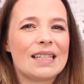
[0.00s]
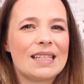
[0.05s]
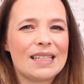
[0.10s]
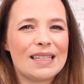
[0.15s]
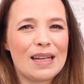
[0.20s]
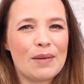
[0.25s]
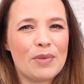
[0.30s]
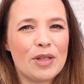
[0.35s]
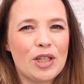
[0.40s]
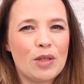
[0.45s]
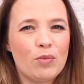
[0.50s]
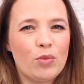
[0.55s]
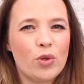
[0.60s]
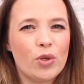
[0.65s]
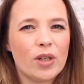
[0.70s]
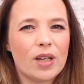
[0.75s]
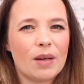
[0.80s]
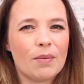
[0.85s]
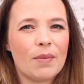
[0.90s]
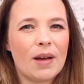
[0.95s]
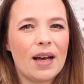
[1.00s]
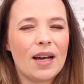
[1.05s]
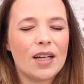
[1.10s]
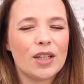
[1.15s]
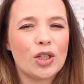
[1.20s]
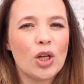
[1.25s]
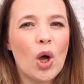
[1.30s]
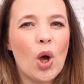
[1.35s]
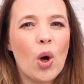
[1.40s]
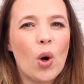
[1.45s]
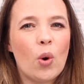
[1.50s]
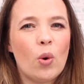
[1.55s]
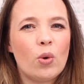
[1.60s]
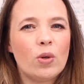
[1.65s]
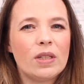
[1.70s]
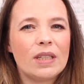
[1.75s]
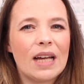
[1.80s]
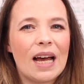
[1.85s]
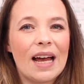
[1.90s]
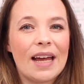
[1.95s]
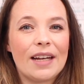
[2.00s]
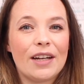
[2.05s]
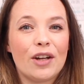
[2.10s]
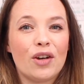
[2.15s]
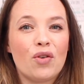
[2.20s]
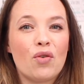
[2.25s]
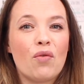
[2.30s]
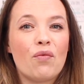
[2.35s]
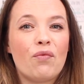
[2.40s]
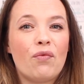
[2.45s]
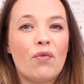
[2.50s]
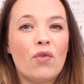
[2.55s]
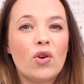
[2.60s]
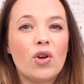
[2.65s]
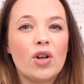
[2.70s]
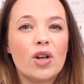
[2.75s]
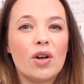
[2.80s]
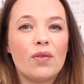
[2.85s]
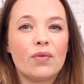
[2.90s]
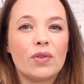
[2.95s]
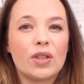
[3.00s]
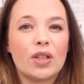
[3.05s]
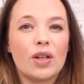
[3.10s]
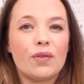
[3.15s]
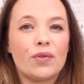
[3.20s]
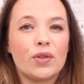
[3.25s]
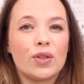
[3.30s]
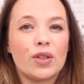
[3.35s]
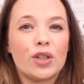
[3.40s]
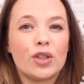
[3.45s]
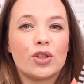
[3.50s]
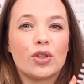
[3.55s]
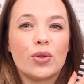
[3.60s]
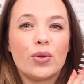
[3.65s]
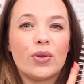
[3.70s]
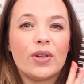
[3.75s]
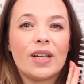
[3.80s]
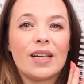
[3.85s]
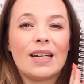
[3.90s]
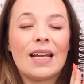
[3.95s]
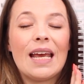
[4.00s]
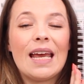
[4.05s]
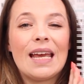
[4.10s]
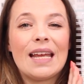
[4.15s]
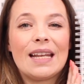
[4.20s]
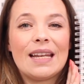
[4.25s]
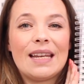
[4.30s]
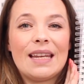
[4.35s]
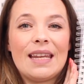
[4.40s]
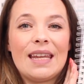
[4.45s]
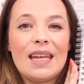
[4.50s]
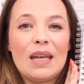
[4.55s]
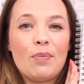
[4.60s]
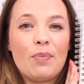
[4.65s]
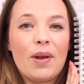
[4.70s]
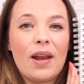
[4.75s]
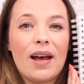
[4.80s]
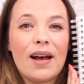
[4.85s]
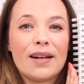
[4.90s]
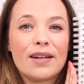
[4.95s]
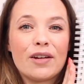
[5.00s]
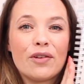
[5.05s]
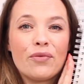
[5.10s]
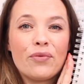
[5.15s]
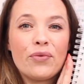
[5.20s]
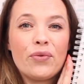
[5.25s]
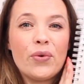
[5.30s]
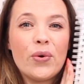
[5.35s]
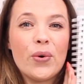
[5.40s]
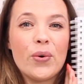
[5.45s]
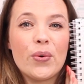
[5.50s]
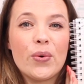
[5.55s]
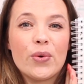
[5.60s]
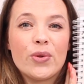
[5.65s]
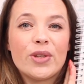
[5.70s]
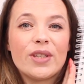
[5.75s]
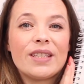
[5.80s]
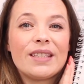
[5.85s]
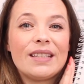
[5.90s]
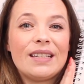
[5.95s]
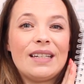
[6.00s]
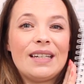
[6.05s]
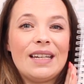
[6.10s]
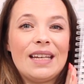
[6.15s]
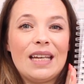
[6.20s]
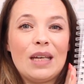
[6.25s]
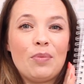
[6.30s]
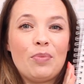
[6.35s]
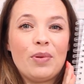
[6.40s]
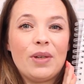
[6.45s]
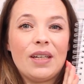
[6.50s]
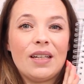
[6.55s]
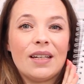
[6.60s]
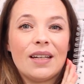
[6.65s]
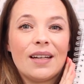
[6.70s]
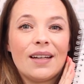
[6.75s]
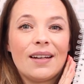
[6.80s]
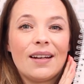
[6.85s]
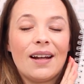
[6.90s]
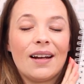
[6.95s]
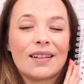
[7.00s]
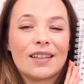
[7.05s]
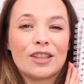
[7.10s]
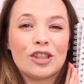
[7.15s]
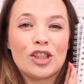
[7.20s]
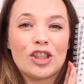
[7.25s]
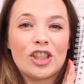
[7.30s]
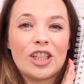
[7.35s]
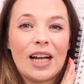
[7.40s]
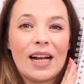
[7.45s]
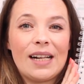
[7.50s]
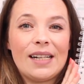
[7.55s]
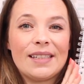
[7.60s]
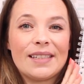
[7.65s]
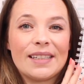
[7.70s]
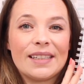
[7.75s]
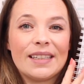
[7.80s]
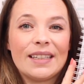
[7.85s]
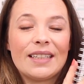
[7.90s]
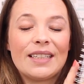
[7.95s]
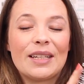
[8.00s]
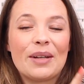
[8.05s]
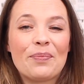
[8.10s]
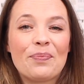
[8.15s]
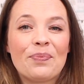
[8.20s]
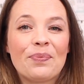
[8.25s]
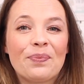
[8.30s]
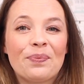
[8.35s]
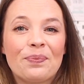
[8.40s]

Die hat sich nämlich die Mühe gemacht und einen wunder, wunder, wunderschönen Nähplaner für uns Nähbienen gestaltet.